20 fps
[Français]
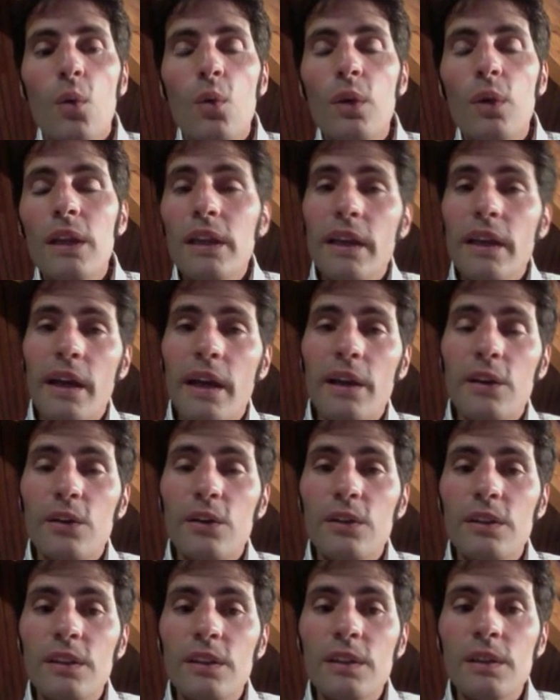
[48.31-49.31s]
où il est
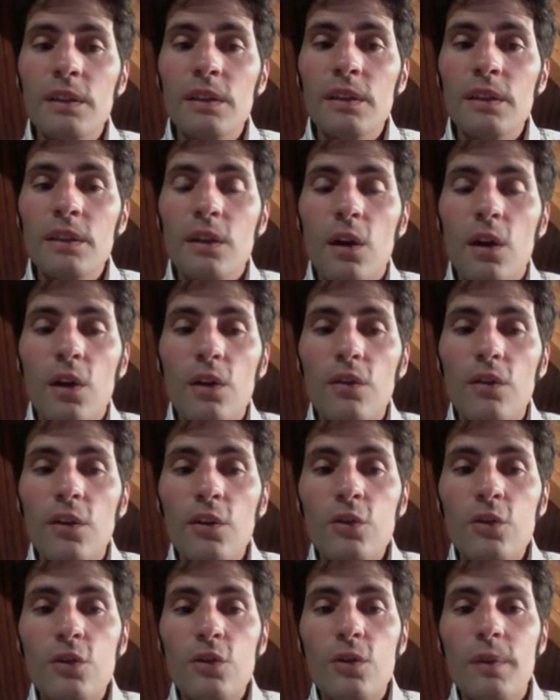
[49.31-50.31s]
accueilli en
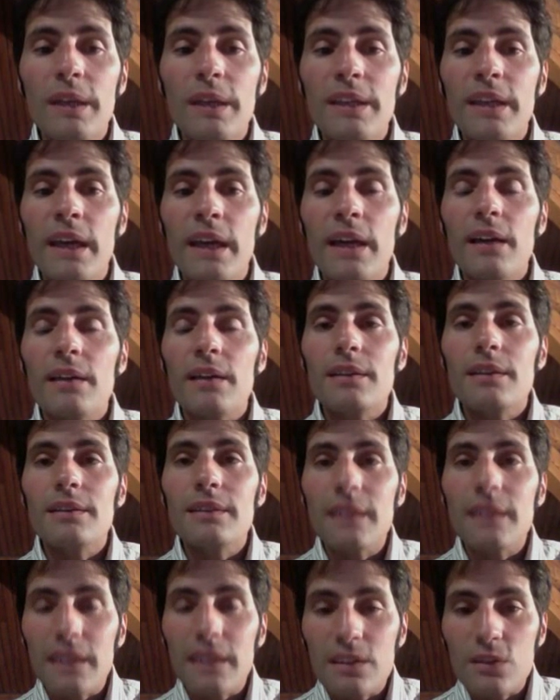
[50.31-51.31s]
revanche de manière
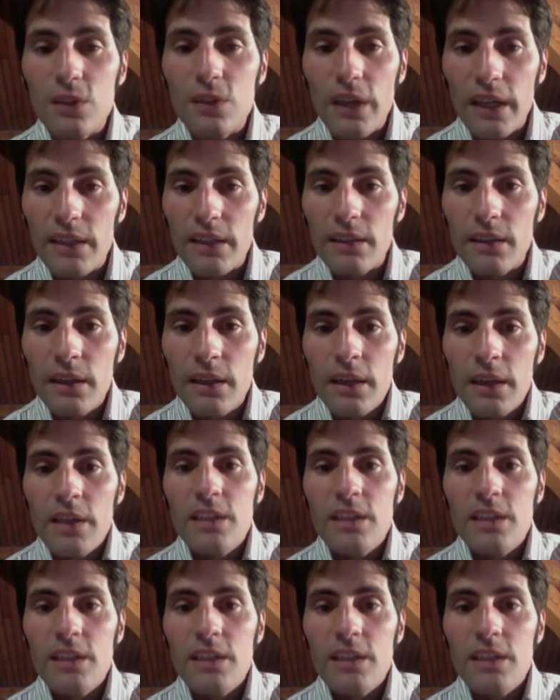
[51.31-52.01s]
très sereine.